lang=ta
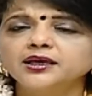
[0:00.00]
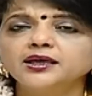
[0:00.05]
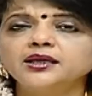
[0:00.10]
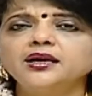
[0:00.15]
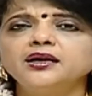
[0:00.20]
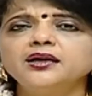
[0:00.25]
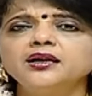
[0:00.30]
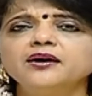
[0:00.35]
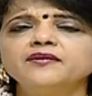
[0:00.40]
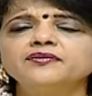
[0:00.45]

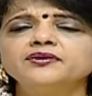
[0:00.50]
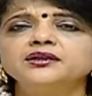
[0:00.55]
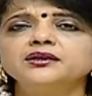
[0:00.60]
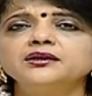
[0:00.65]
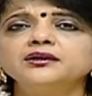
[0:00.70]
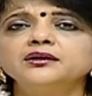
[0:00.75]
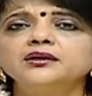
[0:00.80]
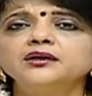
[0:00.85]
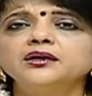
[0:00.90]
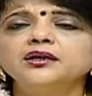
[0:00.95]
இரண்டாவது
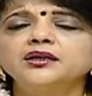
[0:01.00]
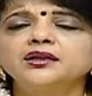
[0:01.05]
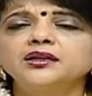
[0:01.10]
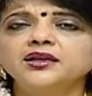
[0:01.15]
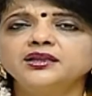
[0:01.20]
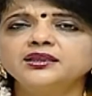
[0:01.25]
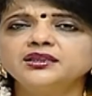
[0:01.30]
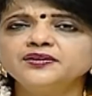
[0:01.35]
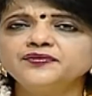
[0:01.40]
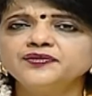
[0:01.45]

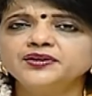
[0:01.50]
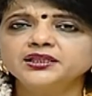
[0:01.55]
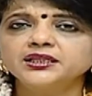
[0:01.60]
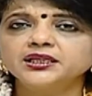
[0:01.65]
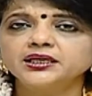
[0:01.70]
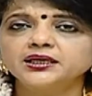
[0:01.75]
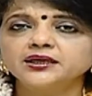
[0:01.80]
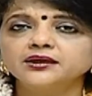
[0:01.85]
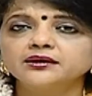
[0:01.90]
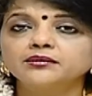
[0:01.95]
இரத்த
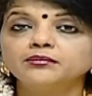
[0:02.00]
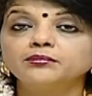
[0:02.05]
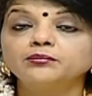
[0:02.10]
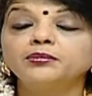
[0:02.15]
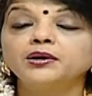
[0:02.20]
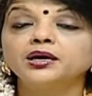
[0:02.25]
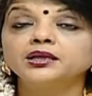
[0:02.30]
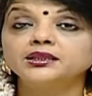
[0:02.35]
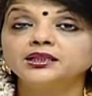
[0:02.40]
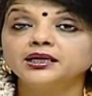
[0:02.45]
விருத்திக்கு
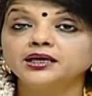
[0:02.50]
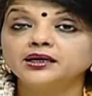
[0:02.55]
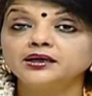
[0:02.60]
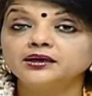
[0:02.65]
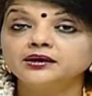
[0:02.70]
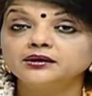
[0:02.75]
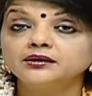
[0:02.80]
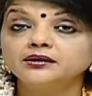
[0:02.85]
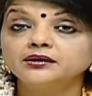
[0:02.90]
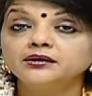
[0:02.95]
மாத்திரைகள்